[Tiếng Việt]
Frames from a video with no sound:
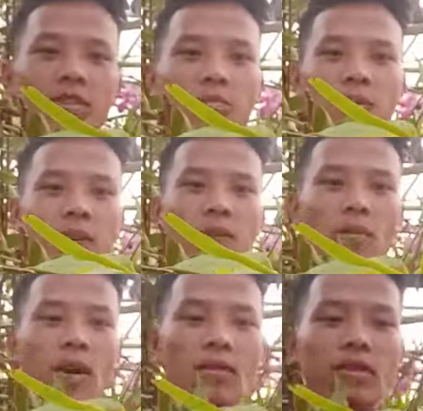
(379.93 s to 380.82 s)
mấy ngồng
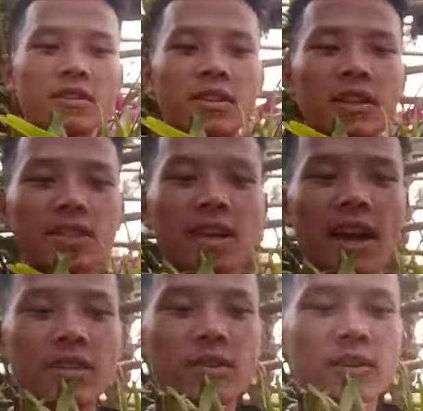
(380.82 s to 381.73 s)
hoa của nó rất là
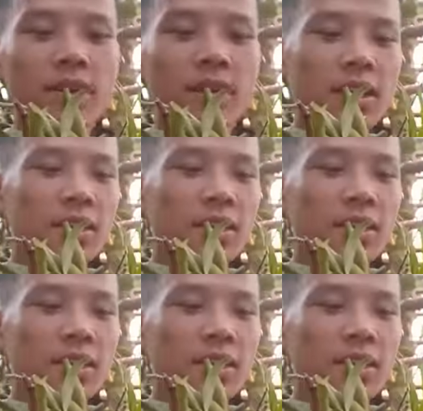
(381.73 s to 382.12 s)
dài rồi các bác ạ.